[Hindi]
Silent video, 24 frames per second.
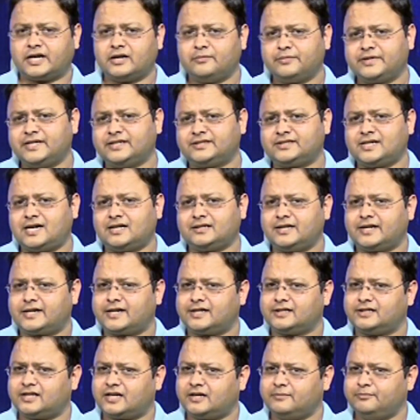कर्म के साथ
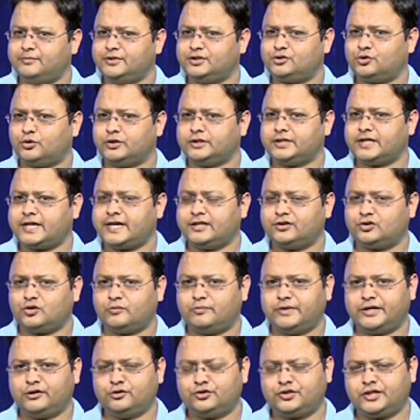अगर धर्म भी जुड़ जाए
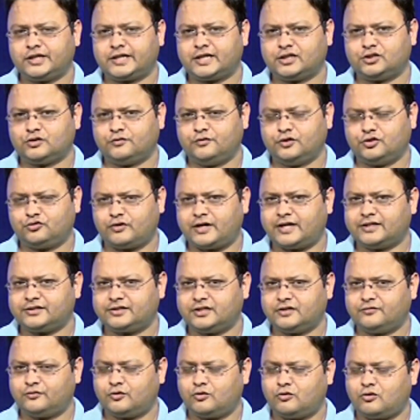तो मनुष्य का जो
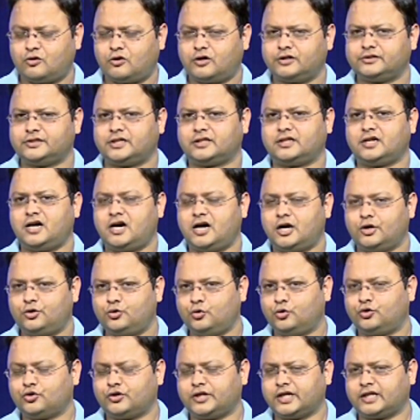विश्वास है वो और ज़्यादा
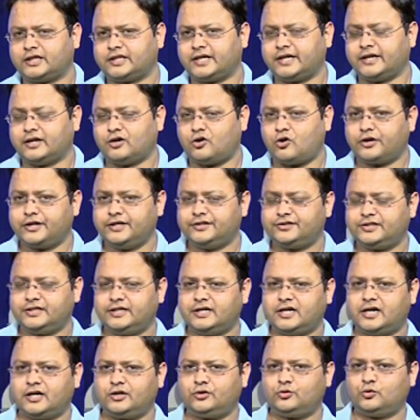अटूट हो जाता है और
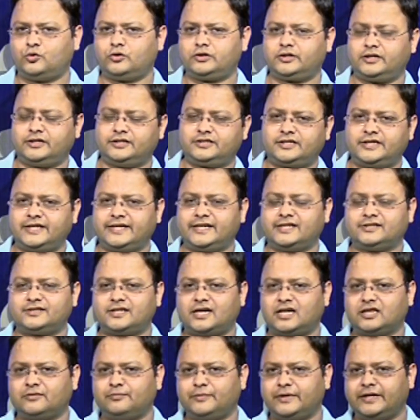इसी अटूट रिश्ते के
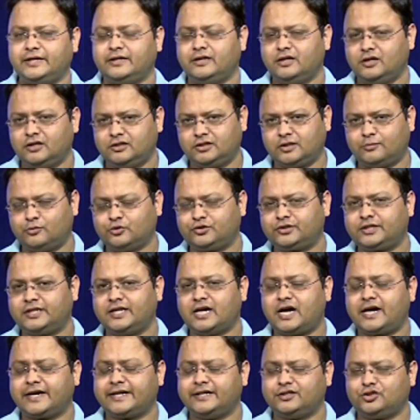साथ में जब
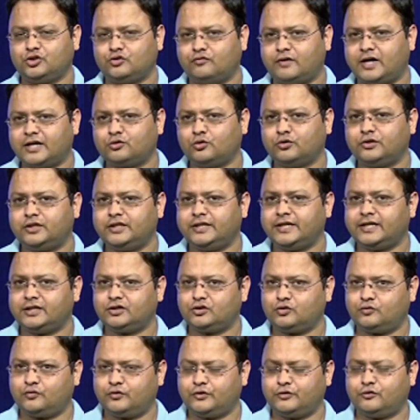उसकी आगे शुरुआत होती है
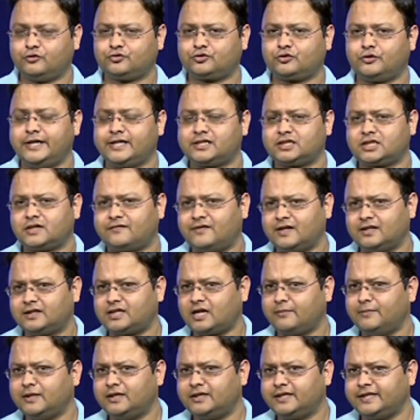तो वो उसको एक
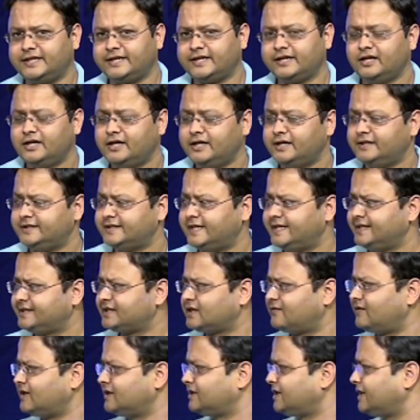सफलता मिलती है यही
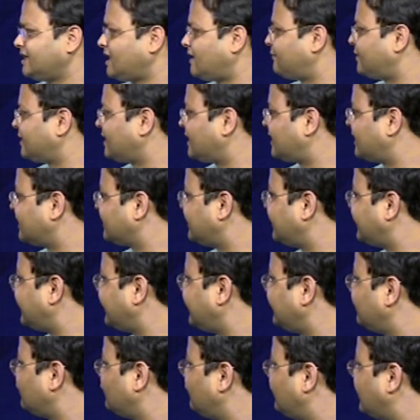सफलता यहाँ पर अगर
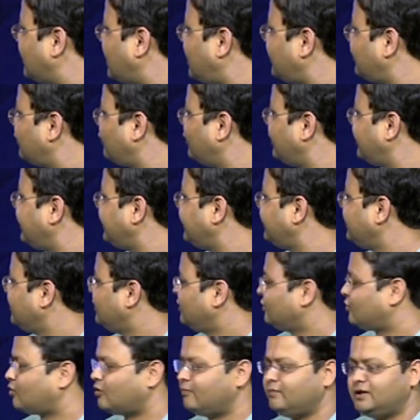देखें तो विराट कोहली
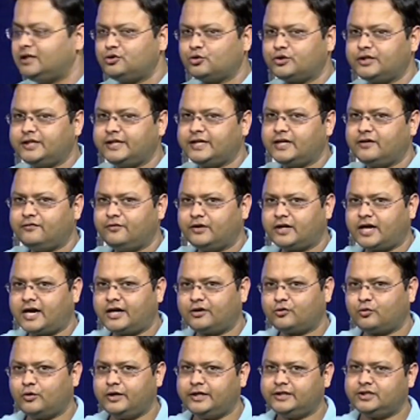को मिल चुकी है
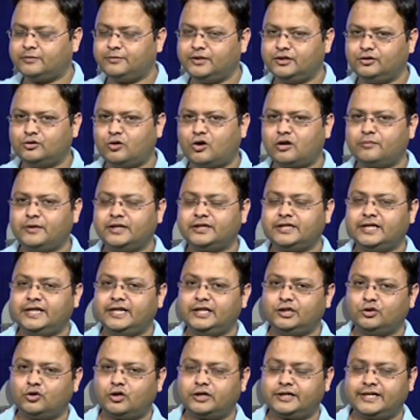विराट कोहली जब इंदौर में
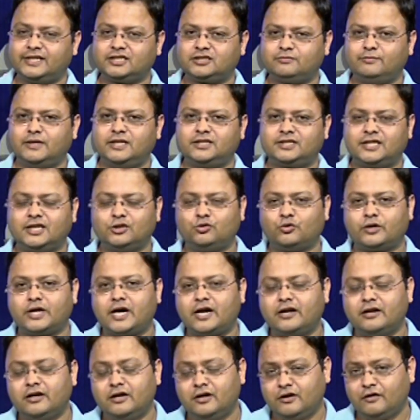थे इंदौर टेस्ट मैच के
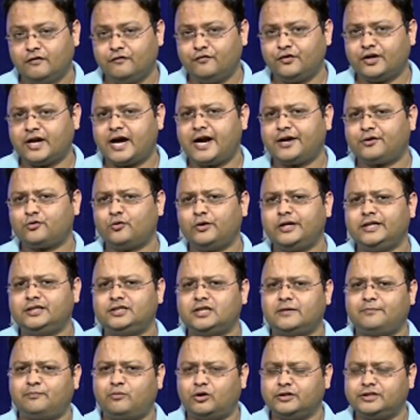दौरान विराट कोहली
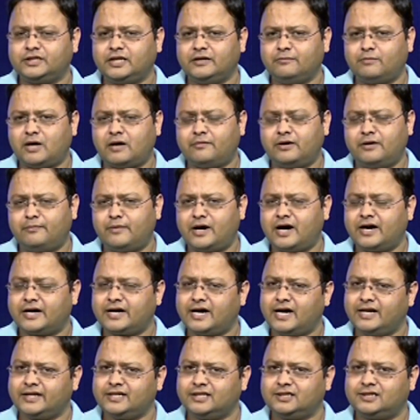जब पहुँचे बाबा
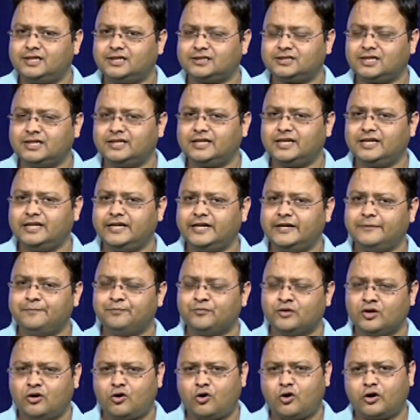महाकाल के दर्शन के लिए
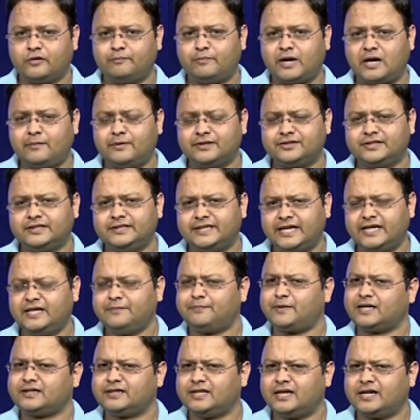और बाबा से
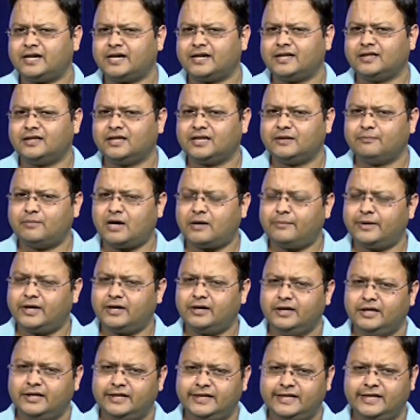यही प्रार्थना कर रहे थे कि
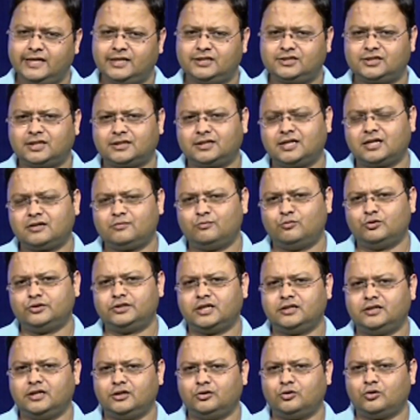बाबा एक शतक
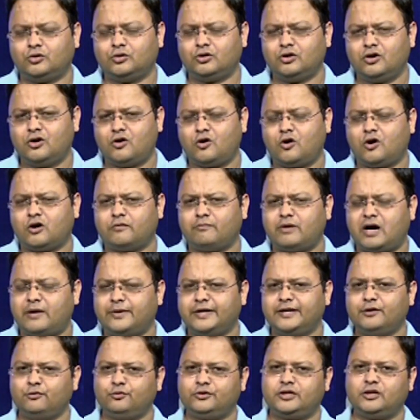मुझे दे दो और
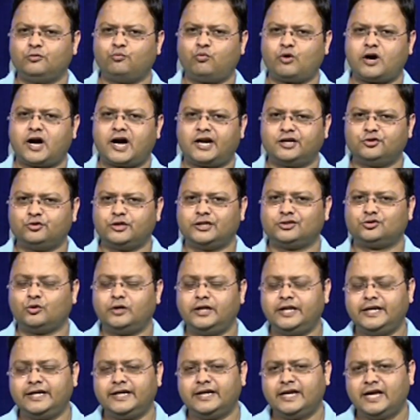बाबा ने उनकी पुकार जो है
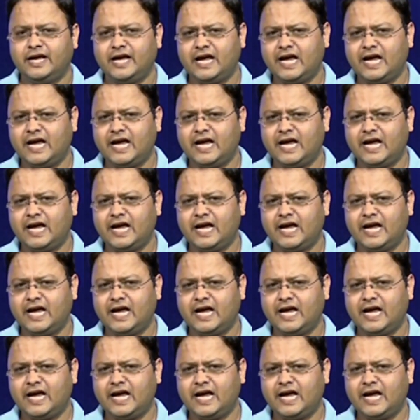सुन ली